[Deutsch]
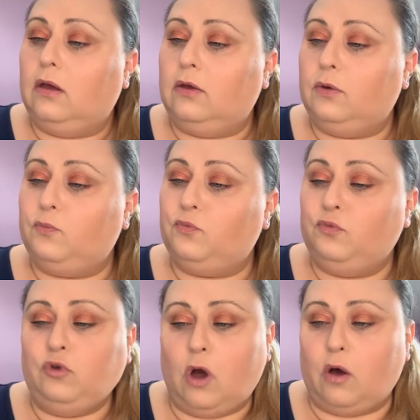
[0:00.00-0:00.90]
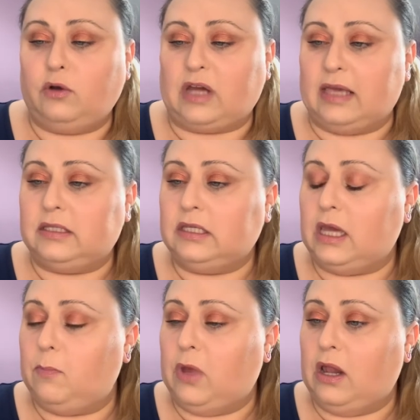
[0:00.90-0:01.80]
Ähm, ja, 30
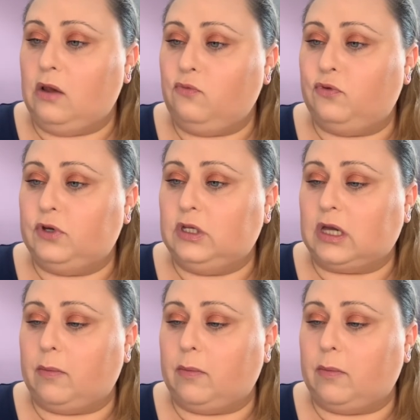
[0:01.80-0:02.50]
ml finde ich,